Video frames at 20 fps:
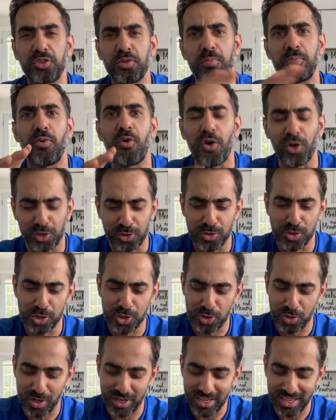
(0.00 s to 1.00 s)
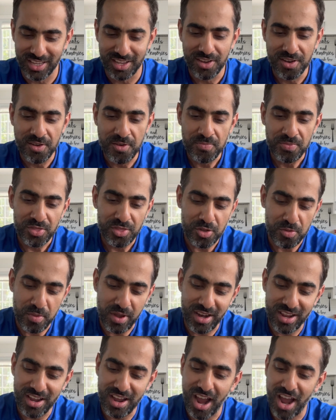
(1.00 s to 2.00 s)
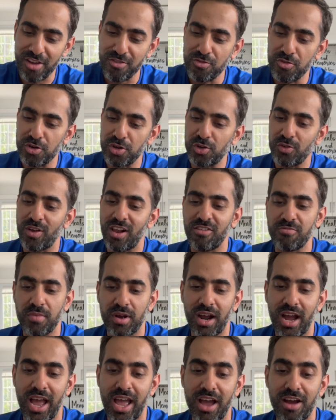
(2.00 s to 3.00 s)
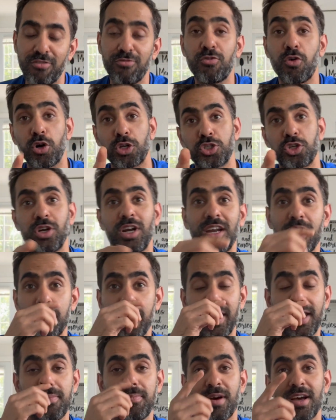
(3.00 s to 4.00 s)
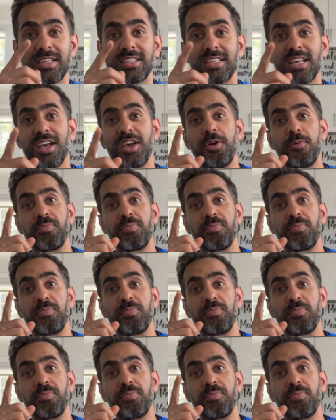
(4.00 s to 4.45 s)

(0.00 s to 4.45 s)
तो बहुत खुश होएगी तो मैंने आईफोन 12 मंगाया फॉर्चुनेटली मेरे पास